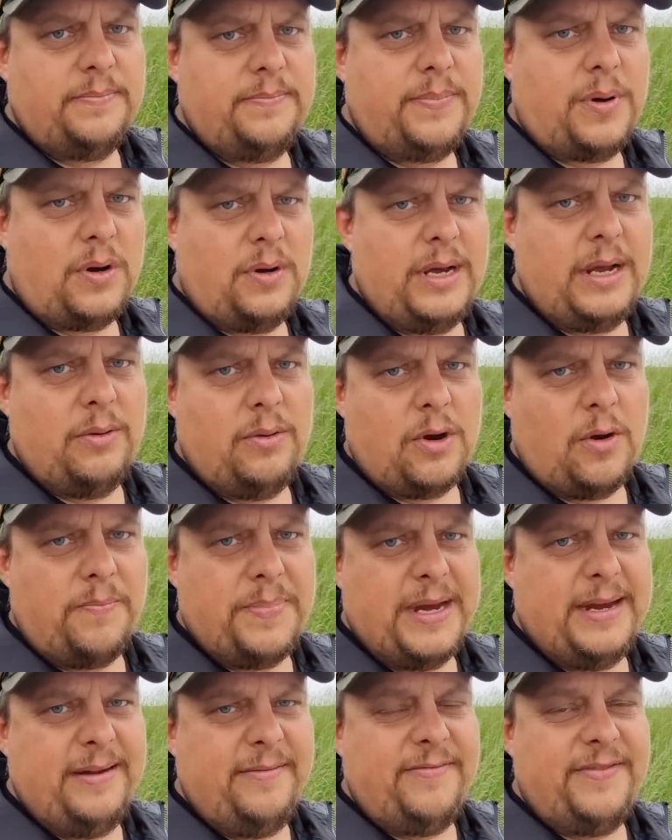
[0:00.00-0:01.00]
po
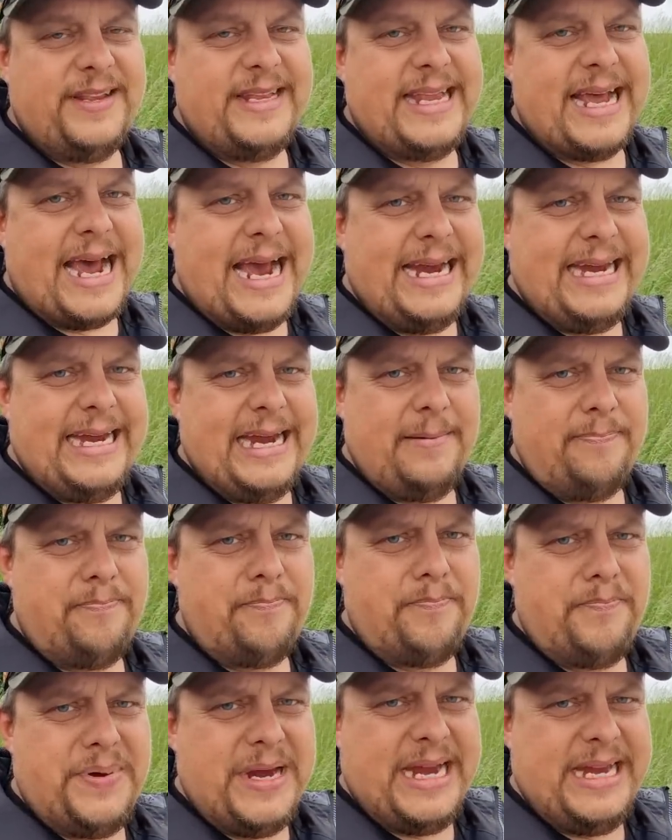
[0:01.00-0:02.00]
Europie i wydaje
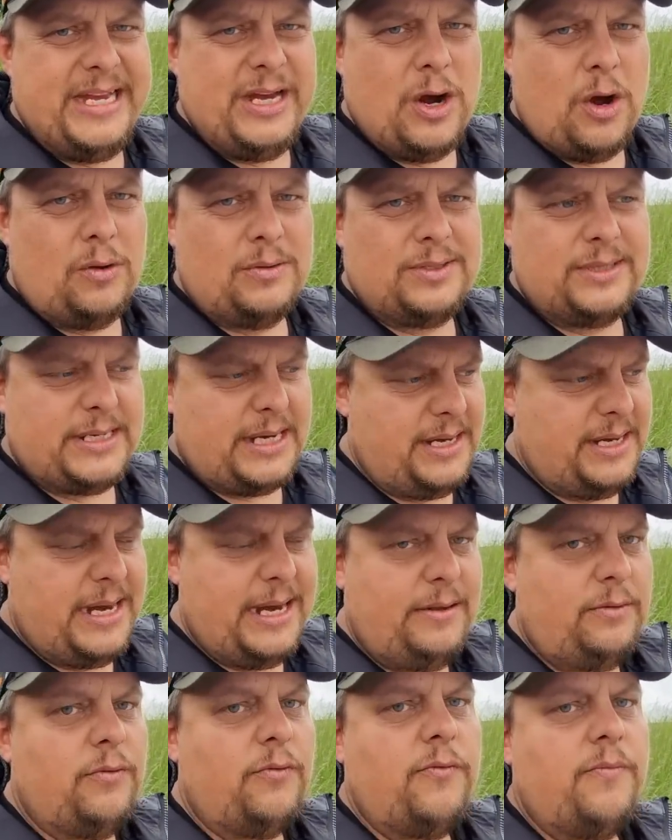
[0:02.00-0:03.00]
pieniądze
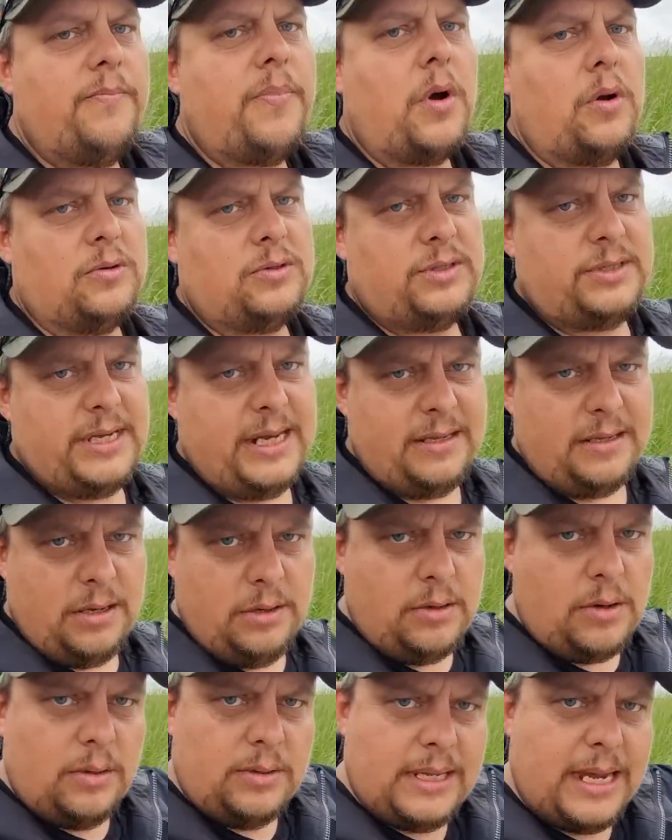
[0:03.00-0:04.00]
nie tu w Polsce,
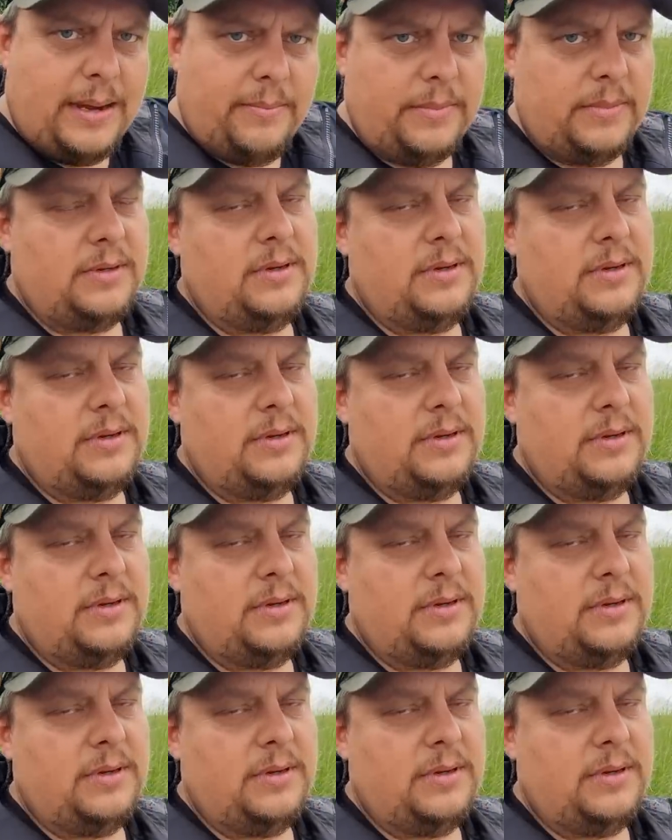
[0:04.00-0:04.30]
tylko tam.